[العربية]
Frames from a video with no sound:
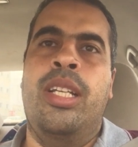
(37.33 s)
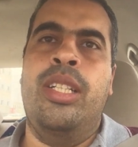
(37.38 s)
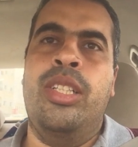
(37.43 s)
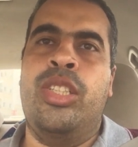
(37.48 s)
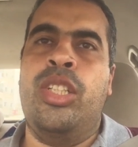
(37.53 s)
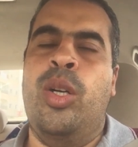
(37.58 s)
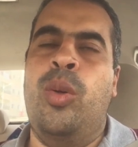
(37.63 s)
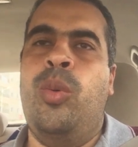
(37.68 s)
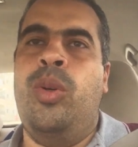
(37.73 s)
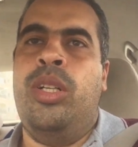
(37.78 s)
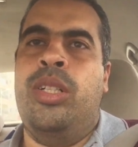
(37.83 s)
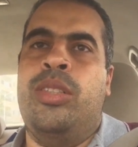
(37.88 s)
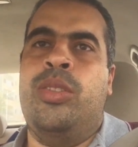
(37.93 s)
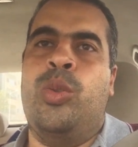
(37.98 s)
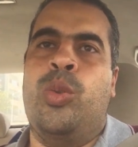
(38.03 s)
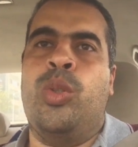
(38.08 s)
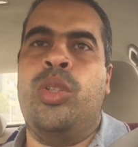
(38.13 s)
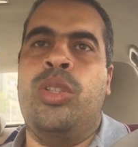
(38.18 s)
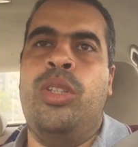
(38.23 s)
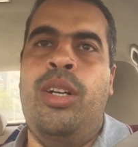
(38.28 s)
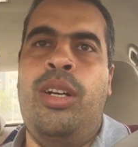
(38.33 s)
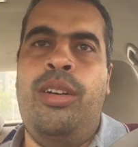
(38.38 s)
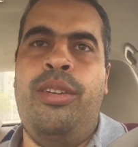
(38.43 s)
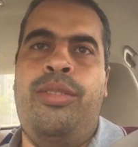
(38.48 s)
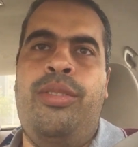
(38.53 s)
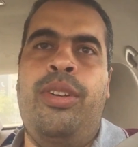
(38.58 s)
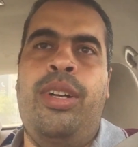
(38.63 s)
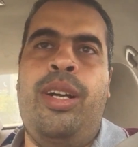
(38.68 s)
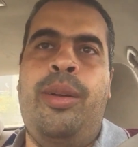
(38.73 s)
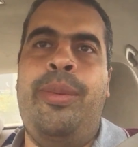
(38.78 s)
يشوه صورتها
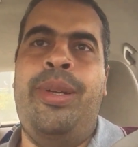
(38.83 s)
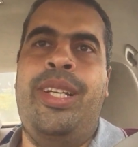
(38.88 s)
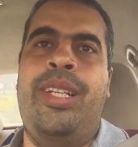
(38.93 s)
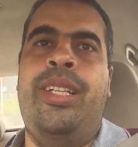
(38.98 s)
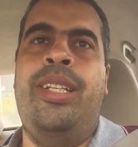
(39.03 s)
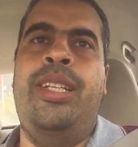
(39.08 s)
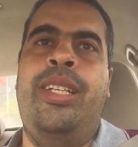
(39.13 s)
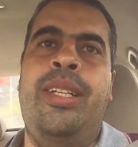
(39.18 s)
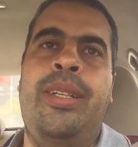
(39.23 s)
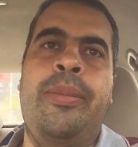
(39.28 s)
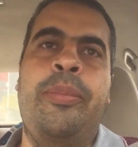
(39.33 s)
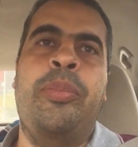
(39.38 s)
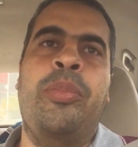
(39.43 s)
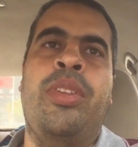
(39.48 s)
فعمل ايه